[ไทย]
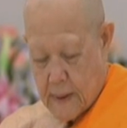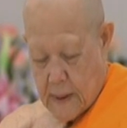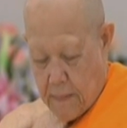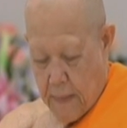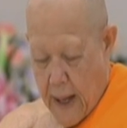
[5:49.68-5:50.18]

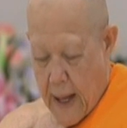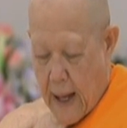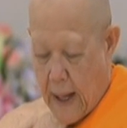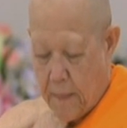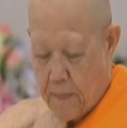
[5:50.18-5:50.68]
สิบห้า
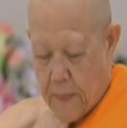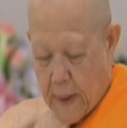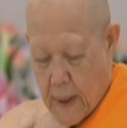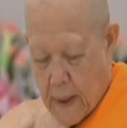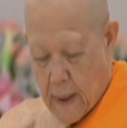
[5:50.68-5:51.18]

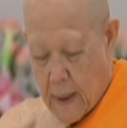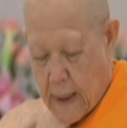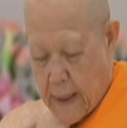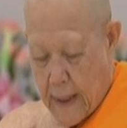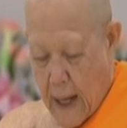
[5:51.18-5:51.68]
กั
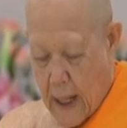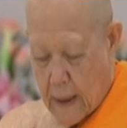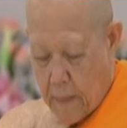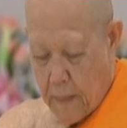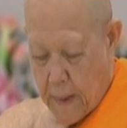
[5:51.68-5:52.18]
ลยา
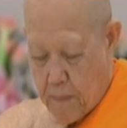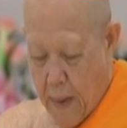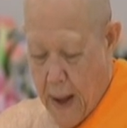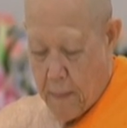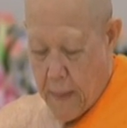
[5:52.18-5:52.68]
ณมิตร
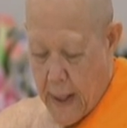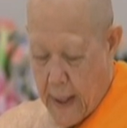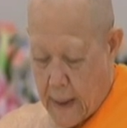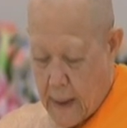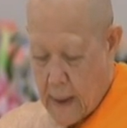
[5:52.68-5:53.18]
ปะเม
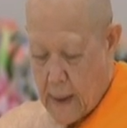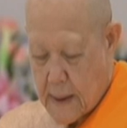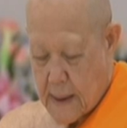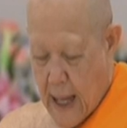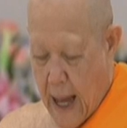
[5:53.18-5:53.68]
ต
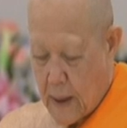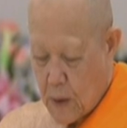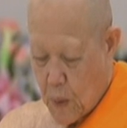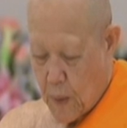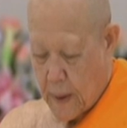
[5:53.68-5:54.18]
สะ
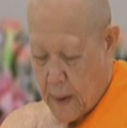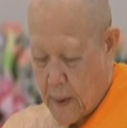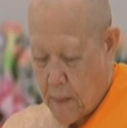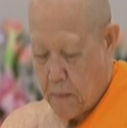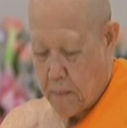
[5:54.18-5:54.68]
ชน
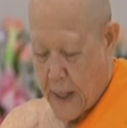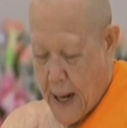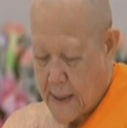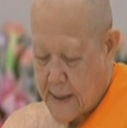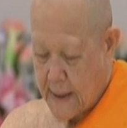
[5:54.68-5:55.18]
ป
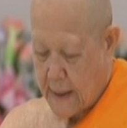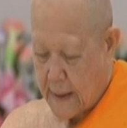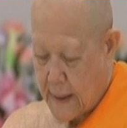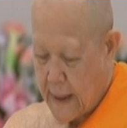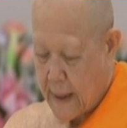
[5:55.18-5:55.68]
ระเสริฐ
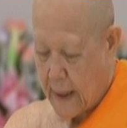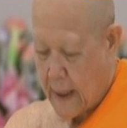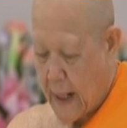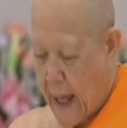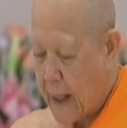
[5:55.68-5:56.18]
ยิ่ง
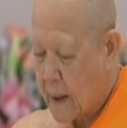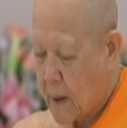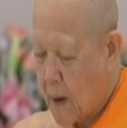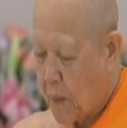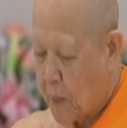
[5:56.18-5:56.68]
และค
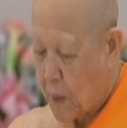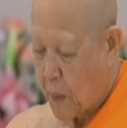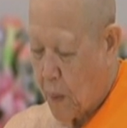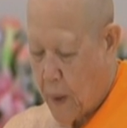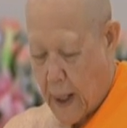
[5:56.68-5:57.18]
รอบค
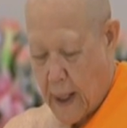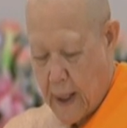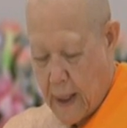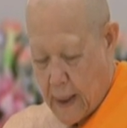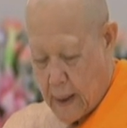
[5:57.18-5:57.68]
รัว
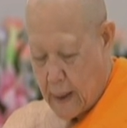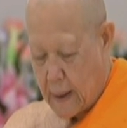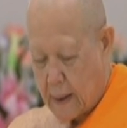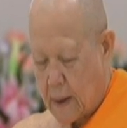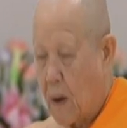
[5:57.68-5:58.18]
ห
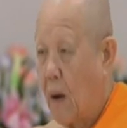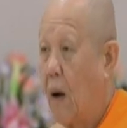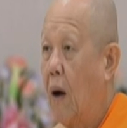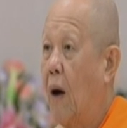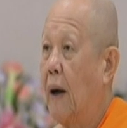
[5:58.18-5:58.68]
นึ่งก
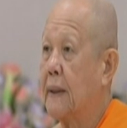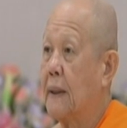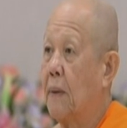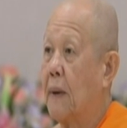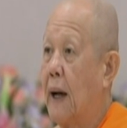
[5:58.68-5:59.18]
อง
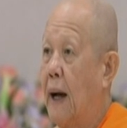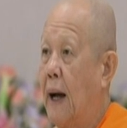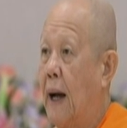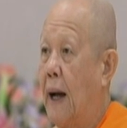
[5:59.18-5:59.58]
เจ้าคา